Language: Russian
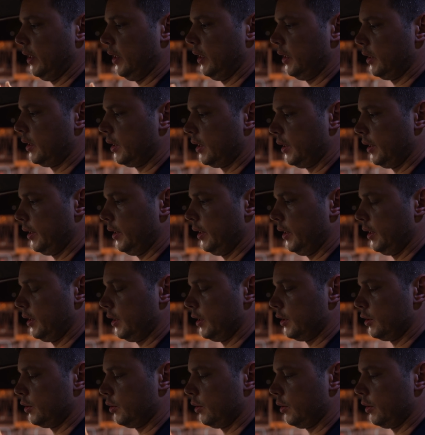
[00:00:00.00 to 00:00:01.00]
литра, и
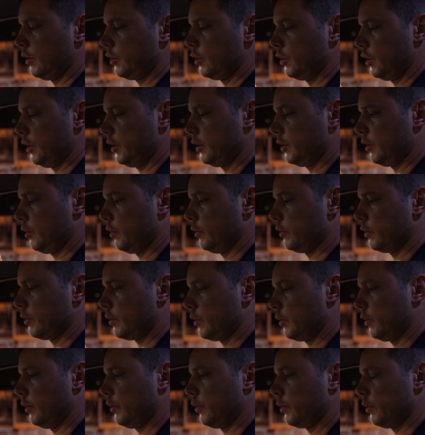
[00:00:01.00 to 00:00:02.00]
это стоило 400
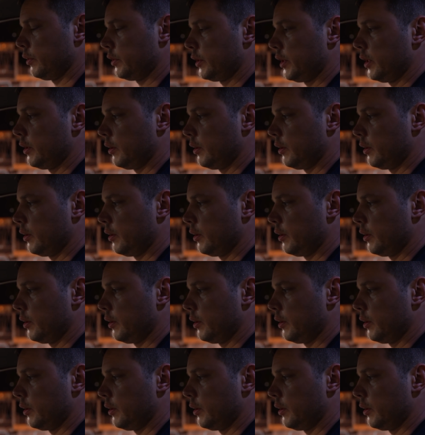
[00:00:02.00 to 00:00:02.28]
гонконгских